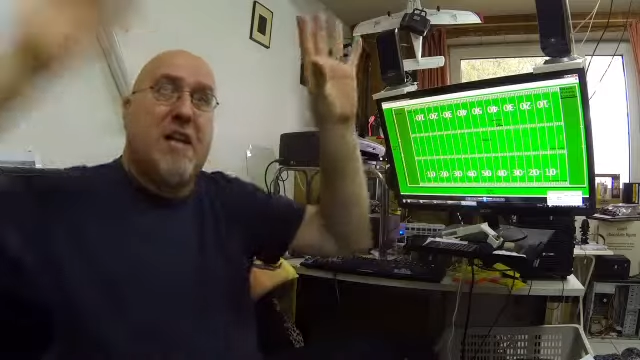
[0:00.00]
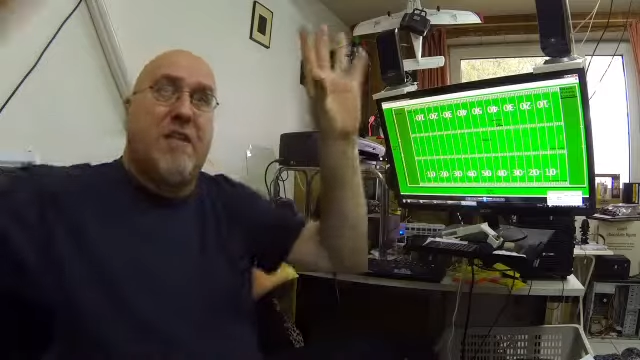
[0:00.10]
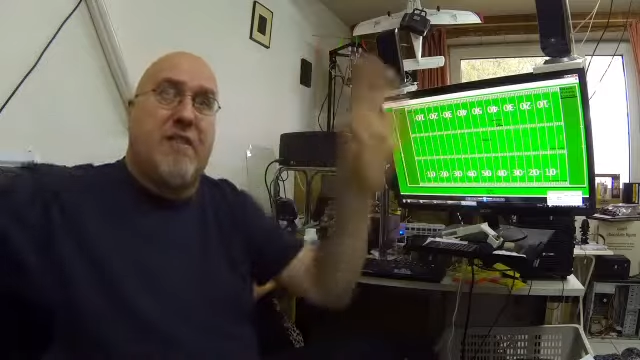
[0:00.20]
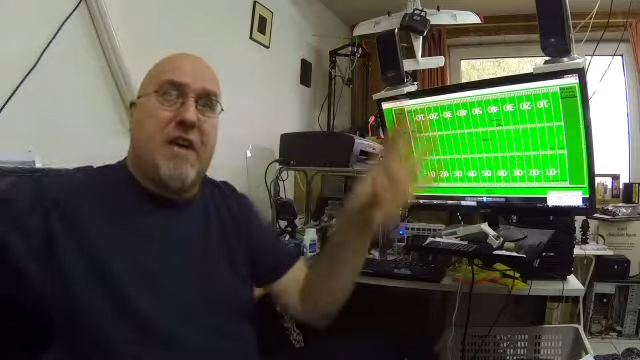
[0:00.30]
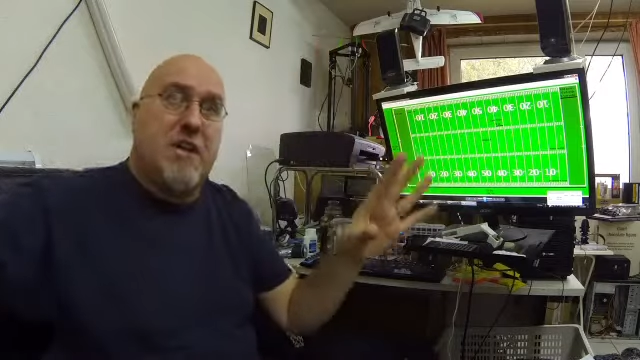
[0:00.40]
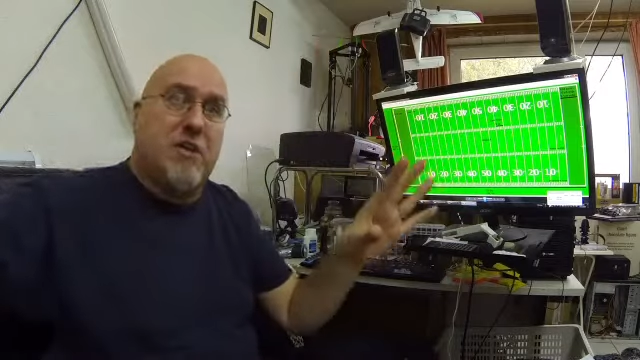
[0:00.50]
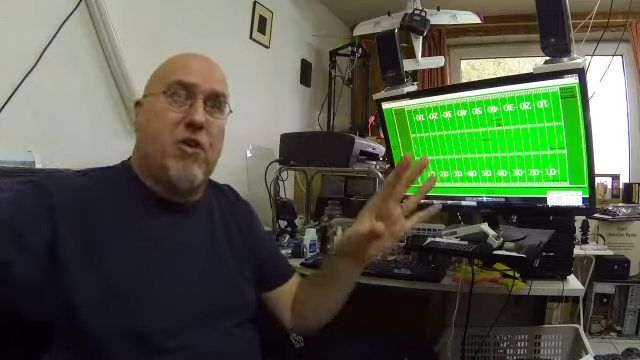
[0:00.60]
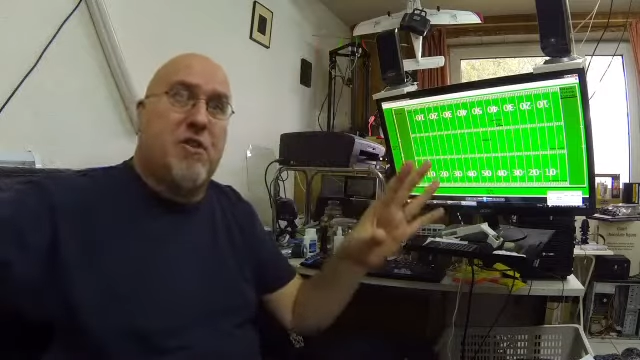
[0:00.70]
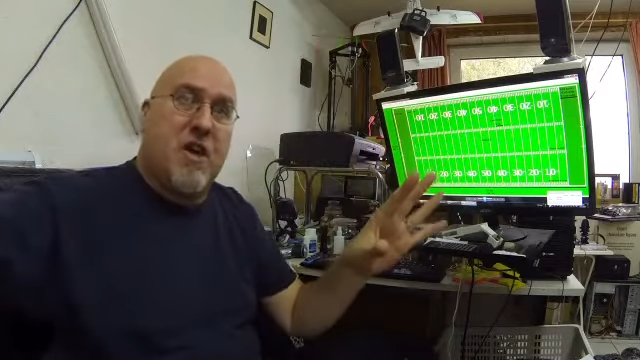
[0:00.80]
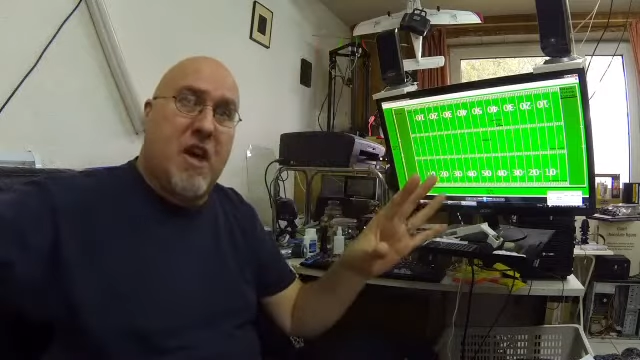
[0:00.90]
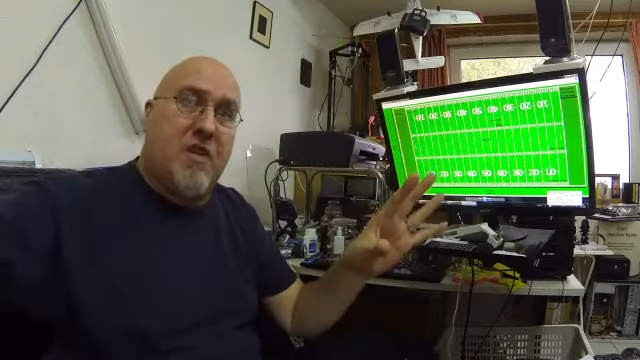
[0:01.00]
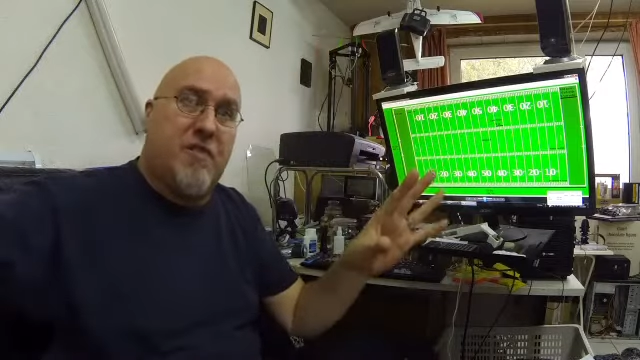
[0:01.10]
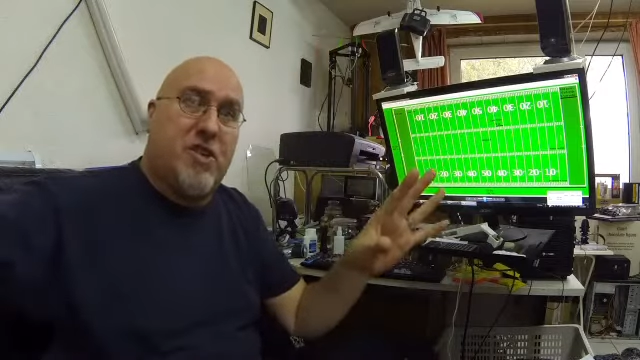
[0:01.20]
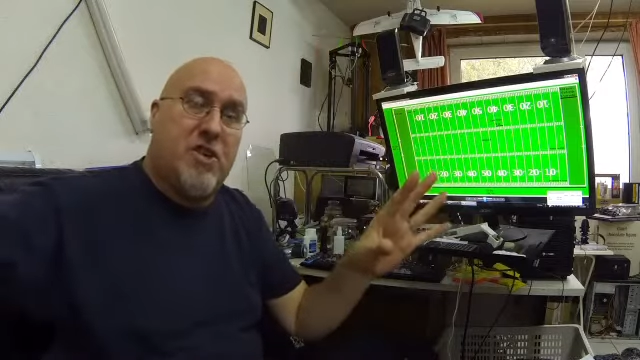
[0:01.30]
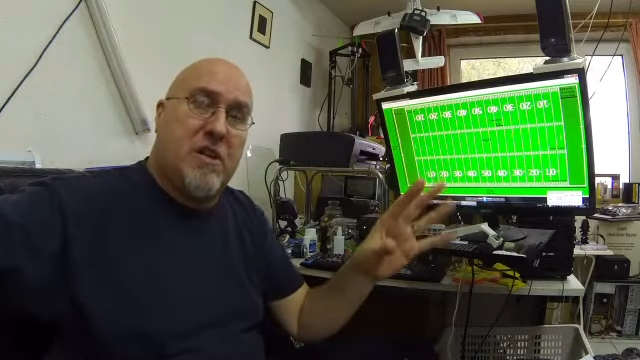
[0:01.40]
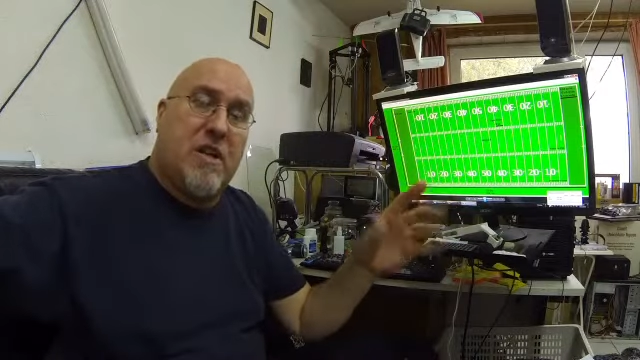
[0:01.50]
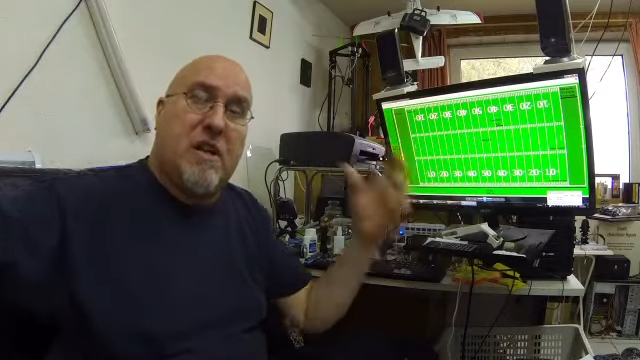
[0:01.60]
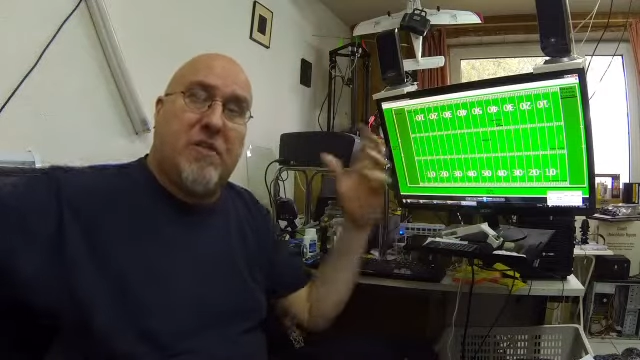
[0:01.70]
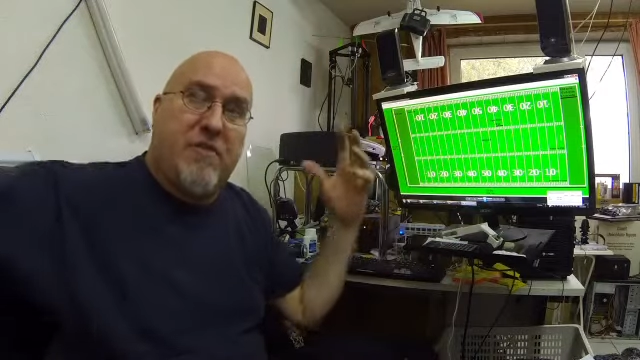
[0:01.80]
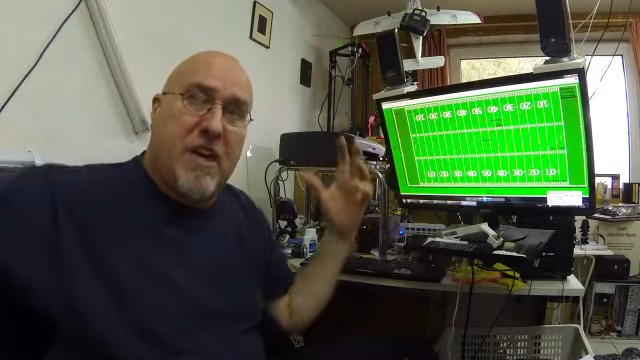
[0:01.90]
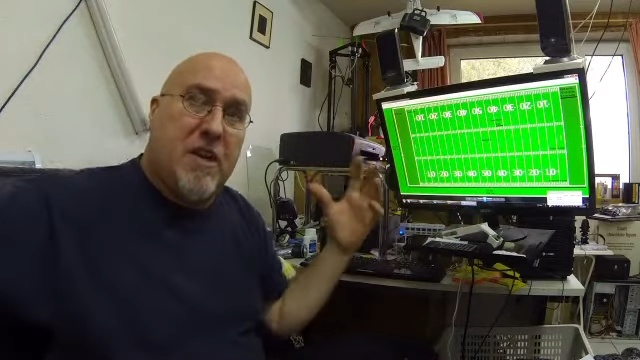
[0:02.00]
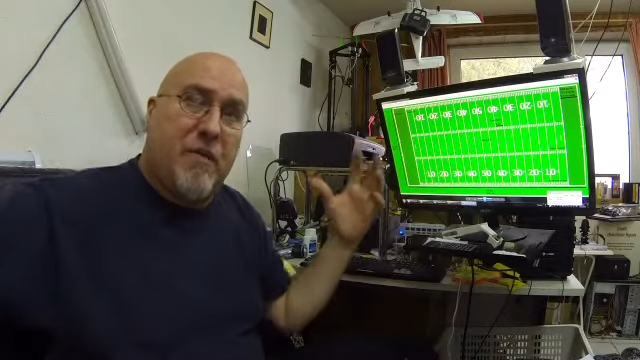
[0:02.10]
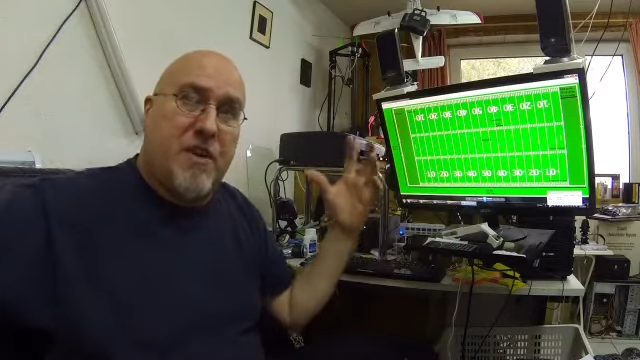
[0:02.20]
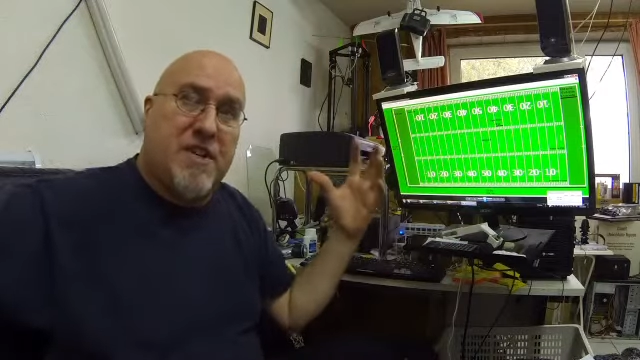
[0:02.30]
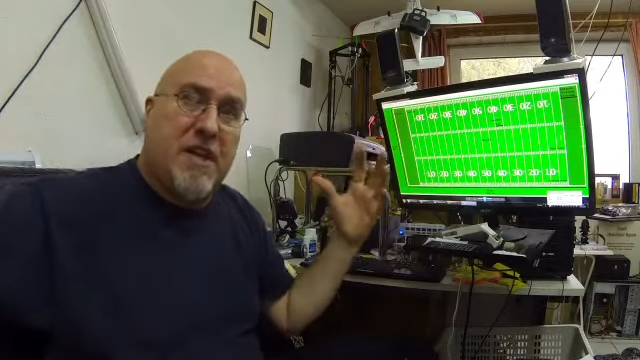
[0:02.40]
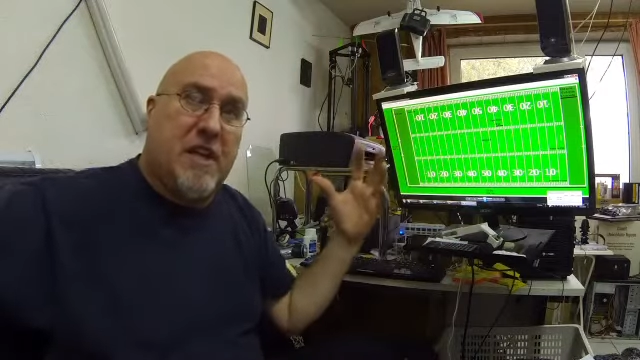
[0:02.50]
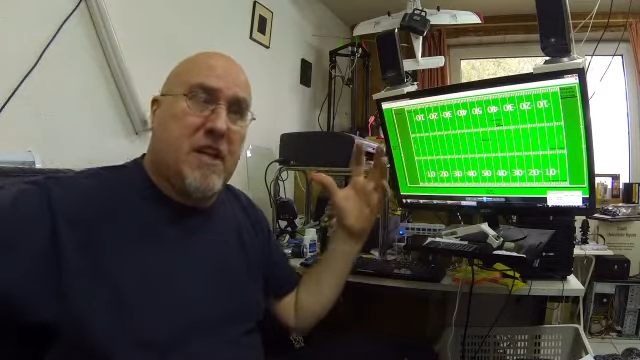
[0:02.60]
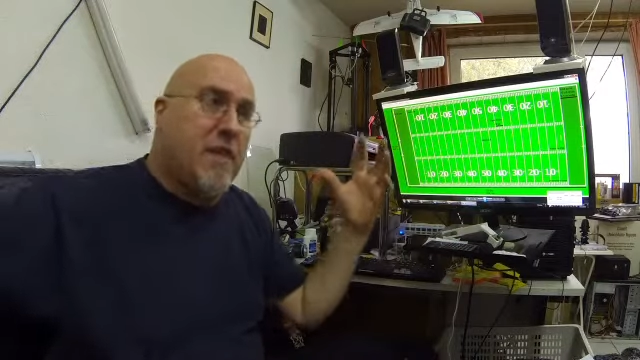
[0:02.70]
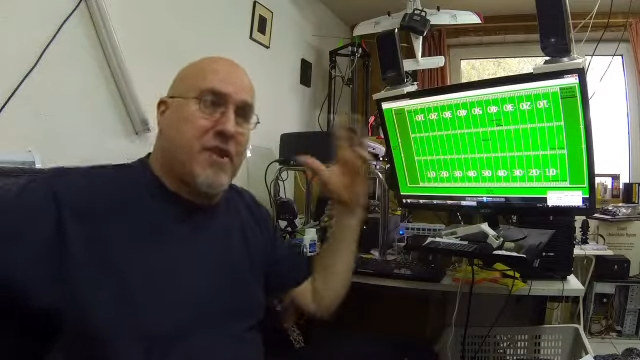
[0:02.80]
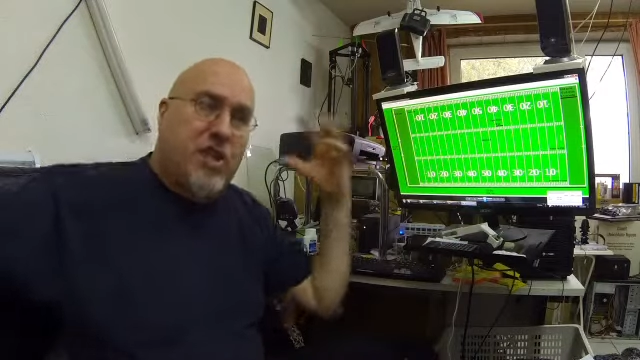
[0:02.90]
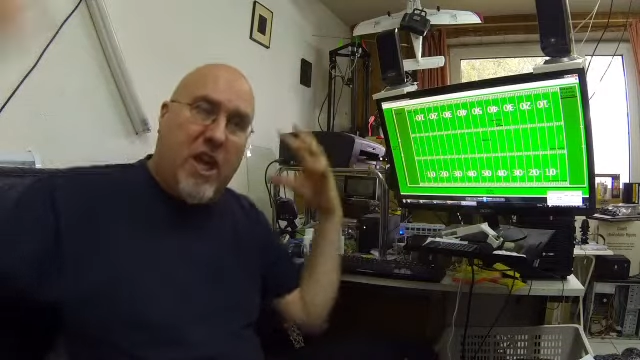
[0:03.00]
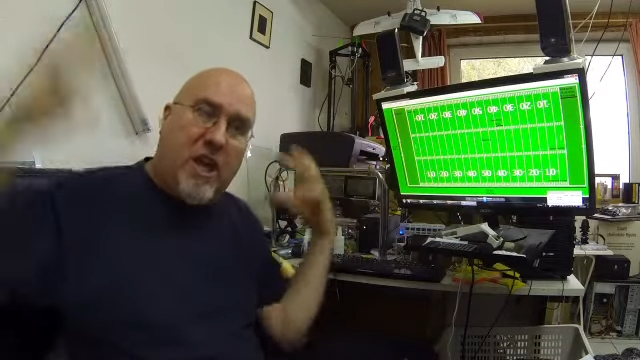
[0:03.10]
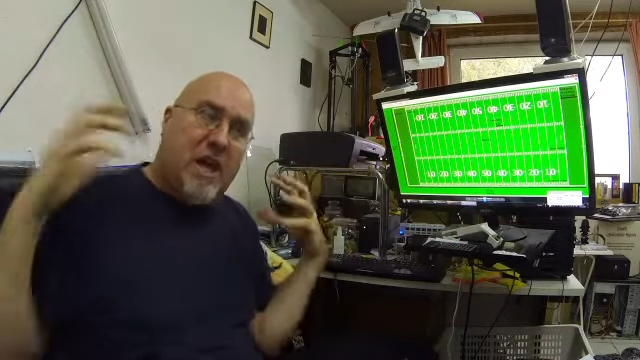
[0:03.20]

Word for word: Welchen könnte er erwischen? Welcher von diesen Angreiferschränken